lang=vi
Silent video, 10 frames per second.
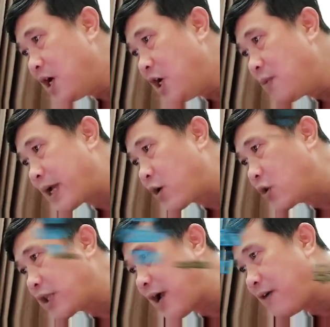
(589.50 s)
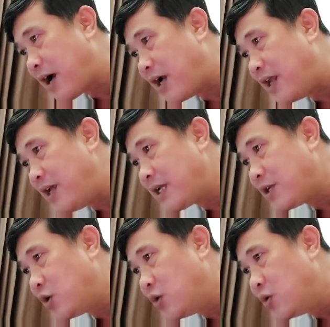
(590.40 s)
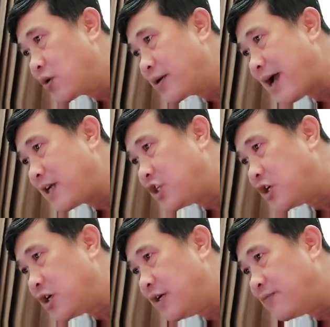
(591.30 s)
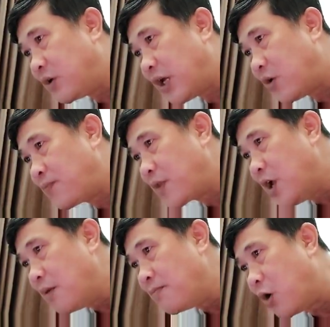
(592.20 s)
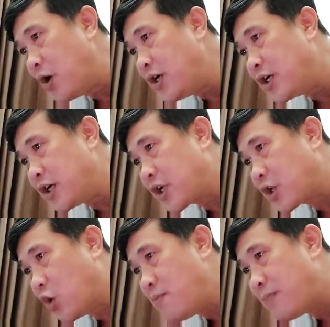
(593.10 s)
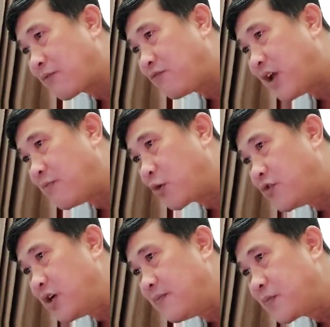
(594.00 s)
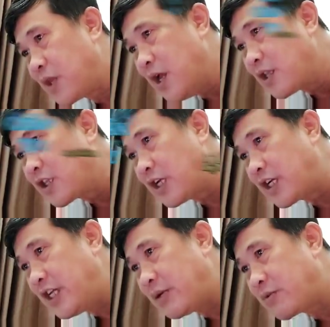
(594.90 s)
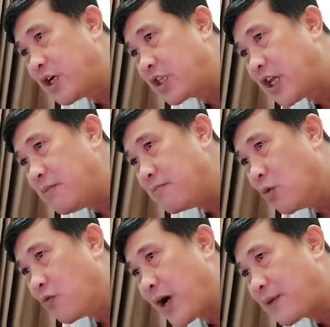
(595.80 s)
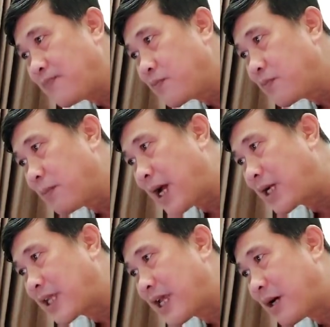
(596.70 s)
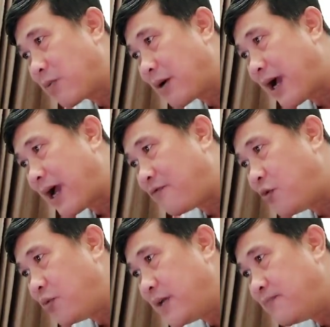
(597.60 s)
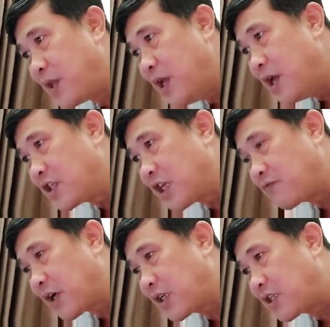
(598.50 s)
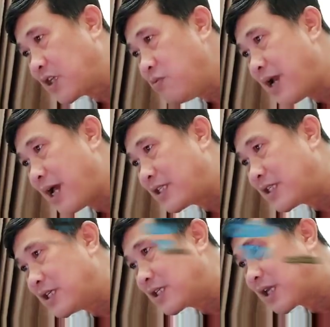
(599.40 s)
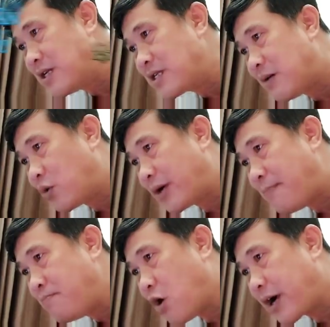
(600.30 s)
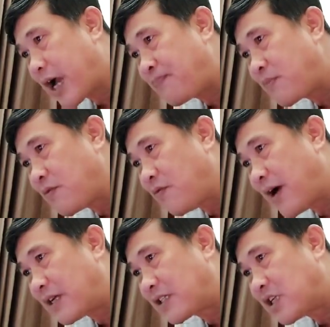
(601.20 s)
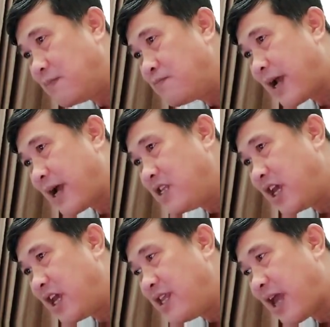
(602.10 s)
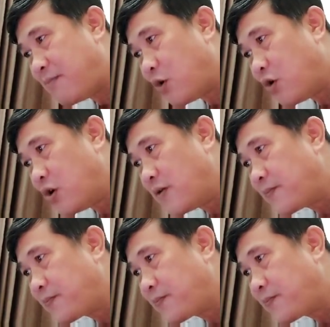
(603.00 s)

Lúc này cô ta và Lý Thanh Du đang dựa lưng vào nhau, mỗi người đối mặt về một phương. Chân khí trong cơ thể bùng phát, bàn tay ngọc ngà vung lên, chật vật chống lại sự tấn công của đám bọ cạp và sớm đã nhễ nhại mồ hôi.